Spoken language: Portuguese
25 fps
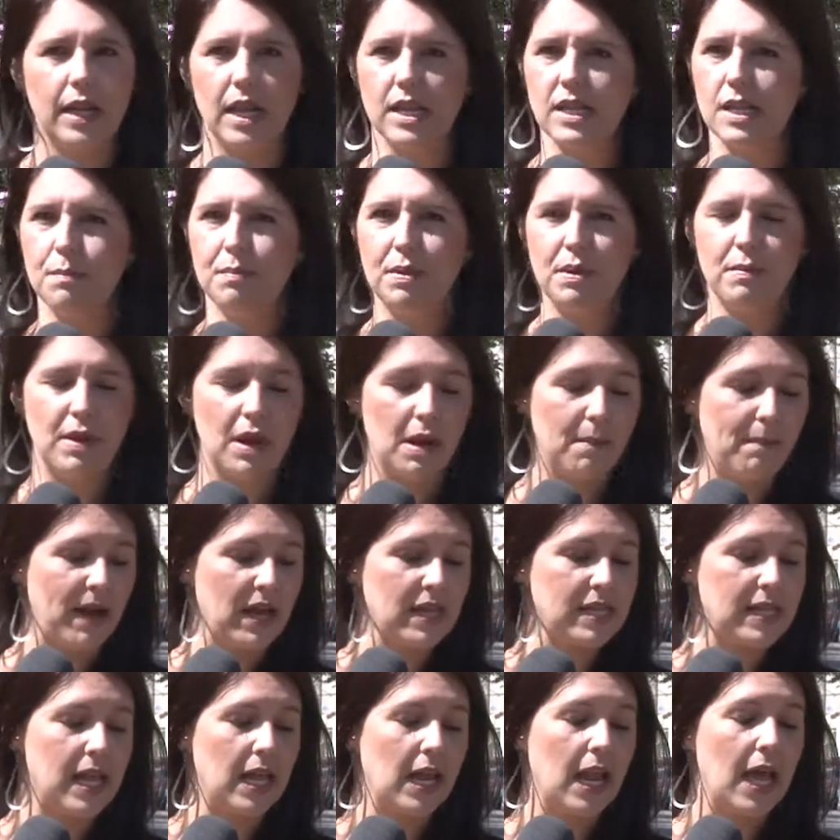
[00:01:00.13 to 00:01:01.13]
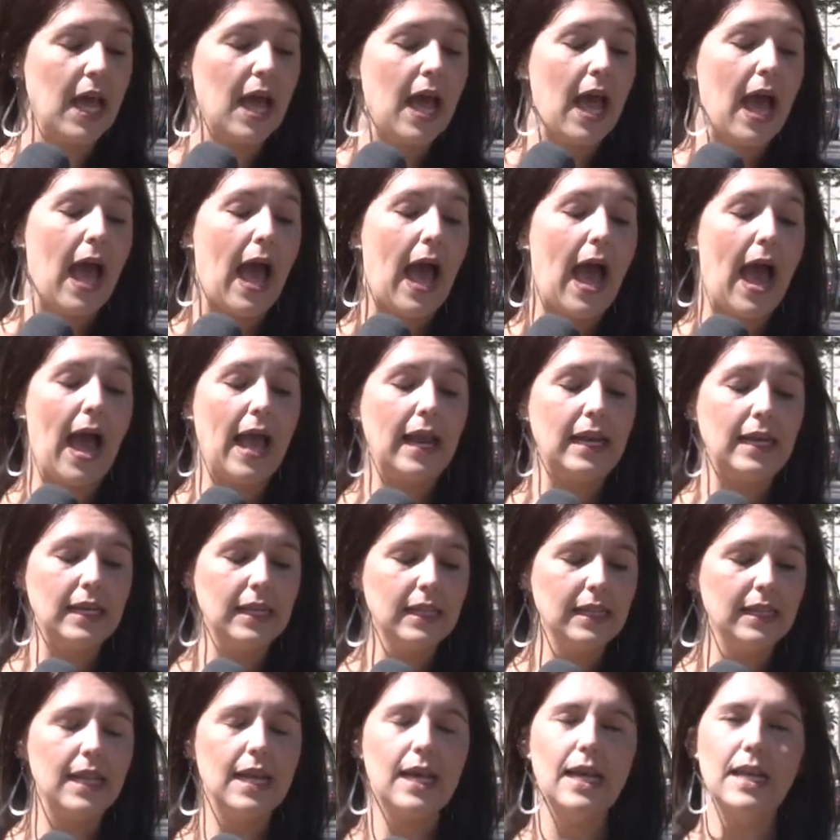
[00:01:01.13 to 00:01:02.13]
nessa primeira parcela
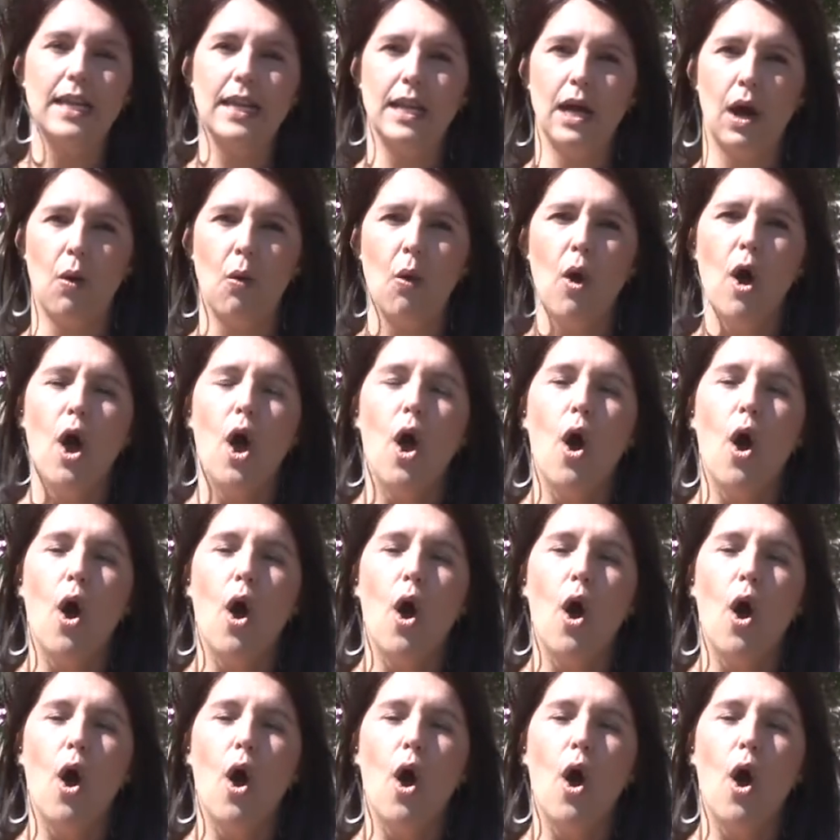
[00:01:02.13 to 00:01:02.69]
ainda não.